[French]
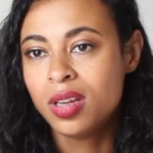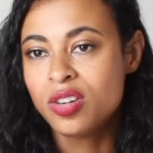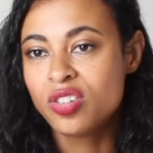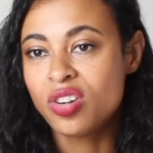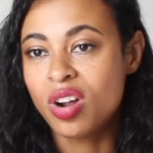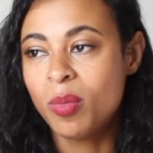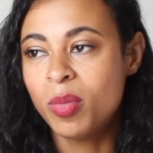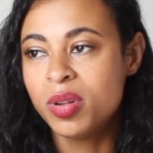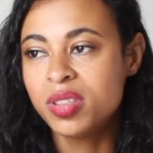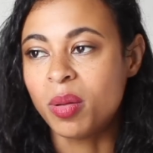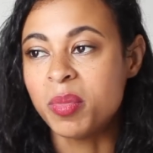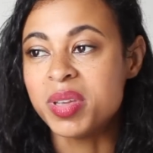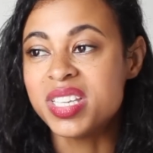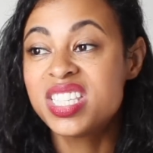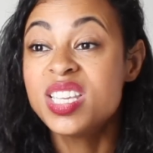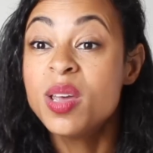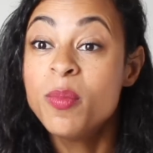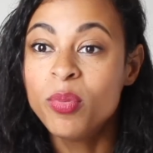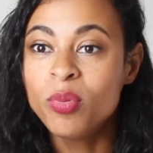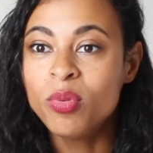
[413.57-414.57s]
Genre en mode non mais
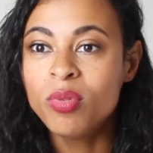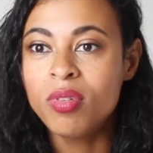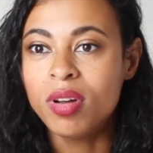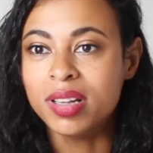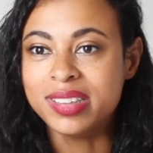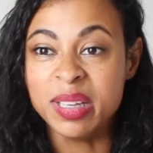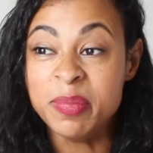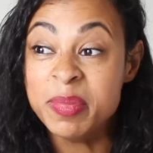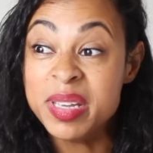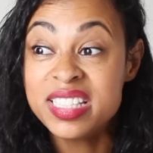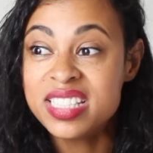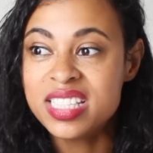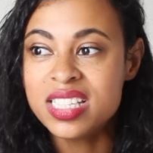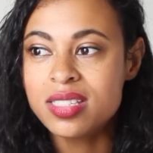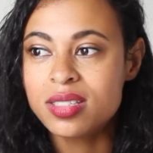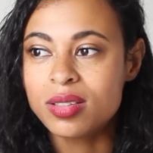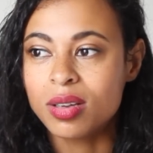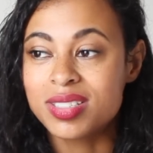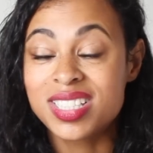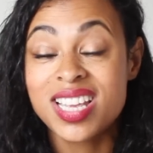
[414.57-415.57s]
c'est bon, t'es
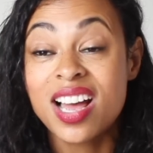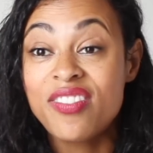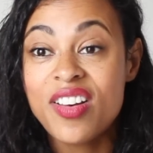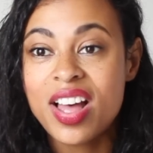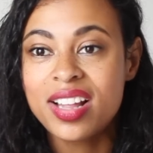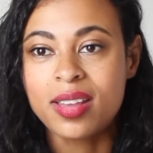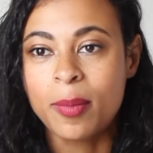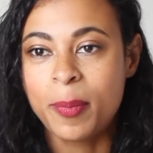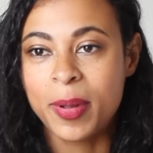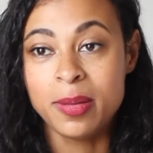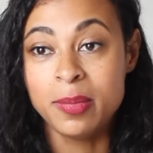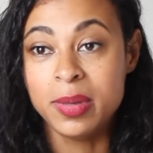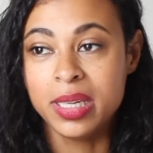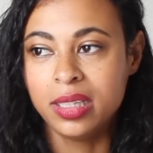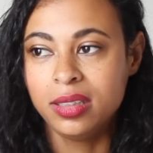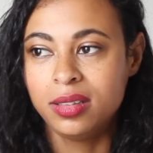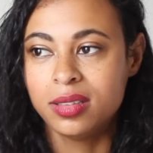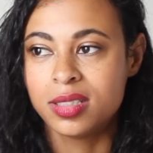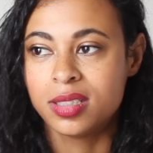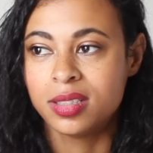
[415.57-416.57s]
métisse, ça va, t'as pas de
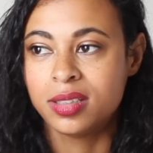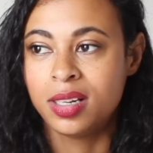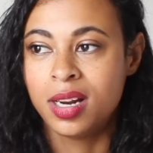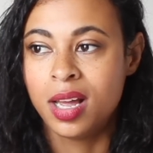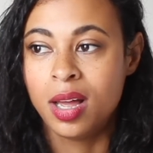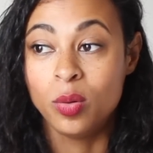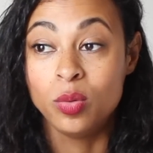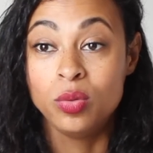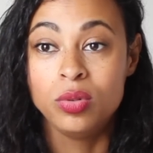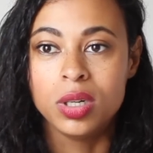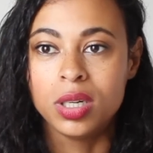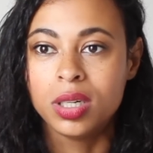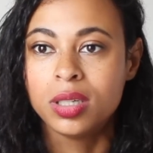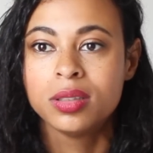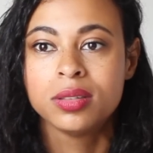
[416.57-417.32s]
mérite. Et j'étais là, oula.